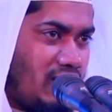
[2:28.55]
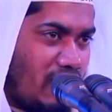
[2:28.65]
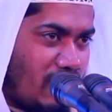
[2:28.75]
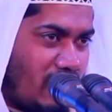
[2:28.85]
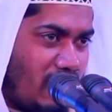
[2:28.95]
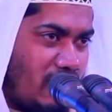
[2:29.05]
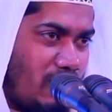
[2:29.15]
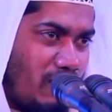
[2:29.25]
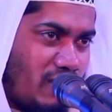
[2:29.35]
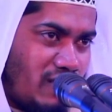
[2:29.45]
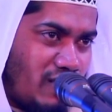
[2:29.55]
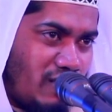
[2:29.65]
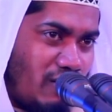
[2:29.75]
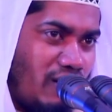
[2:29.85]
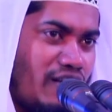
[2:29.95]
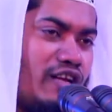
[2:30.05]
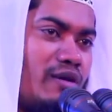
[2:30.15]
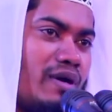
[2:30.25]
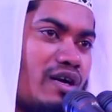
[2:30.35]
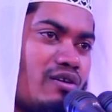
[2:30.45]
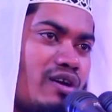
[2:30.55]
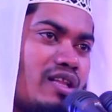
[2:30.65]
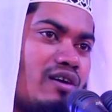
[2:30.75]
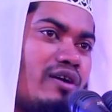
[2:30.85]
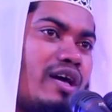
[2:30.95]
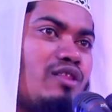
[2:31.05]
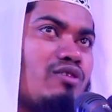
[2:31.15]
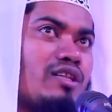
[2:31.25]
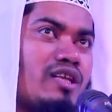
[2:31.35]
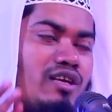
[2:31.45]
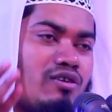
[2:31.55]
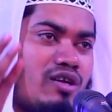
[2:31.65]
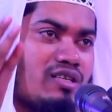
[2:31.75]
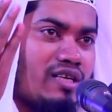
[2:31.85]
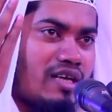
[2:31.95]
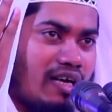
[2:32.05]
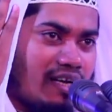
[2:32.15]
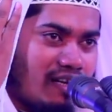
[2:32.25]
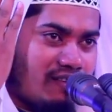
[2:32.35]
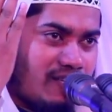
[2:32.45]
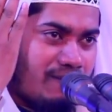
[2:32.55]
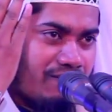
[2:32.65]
জান্নাতের মধ্যে একটি ঘর নির্মাণ করে দাও এই দোয়া তিনি করেছেন কার কাছে